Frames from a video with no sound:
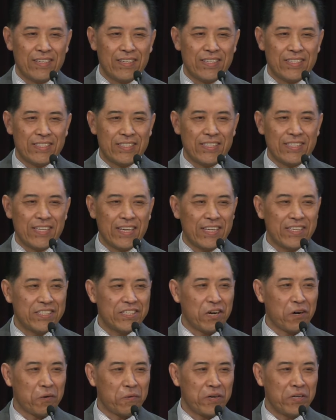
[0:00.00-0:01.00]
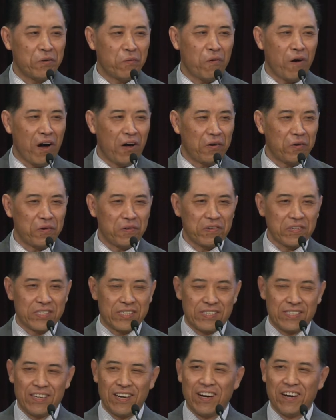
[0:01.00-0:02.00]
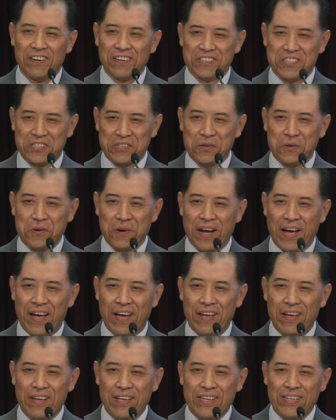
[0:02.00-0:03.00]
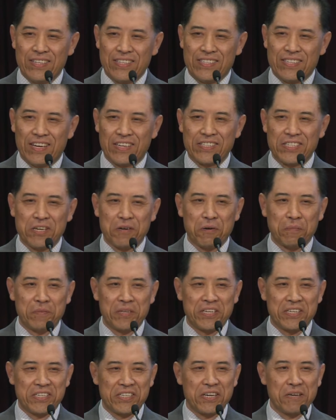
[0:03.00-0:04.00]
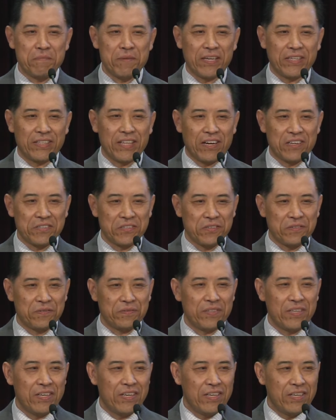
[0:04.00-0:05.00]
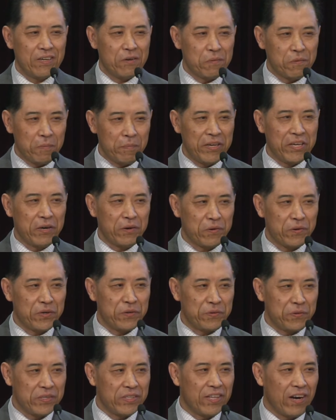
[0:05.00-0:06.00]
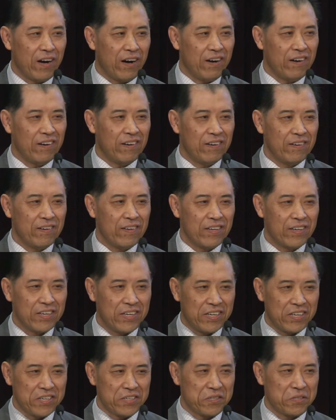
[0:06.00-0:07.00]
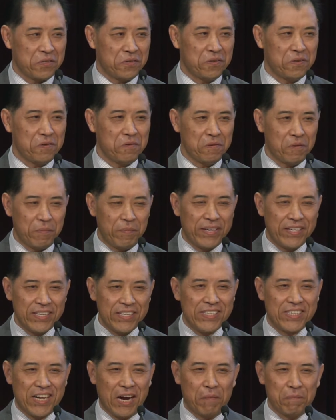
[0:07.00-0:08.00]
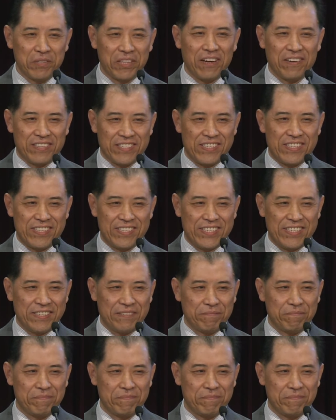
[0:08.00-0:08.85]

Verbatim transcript: 今天教会的网络时好时坏，相信我们的生命当中，我们也会遇到各种我们意想不到的事情。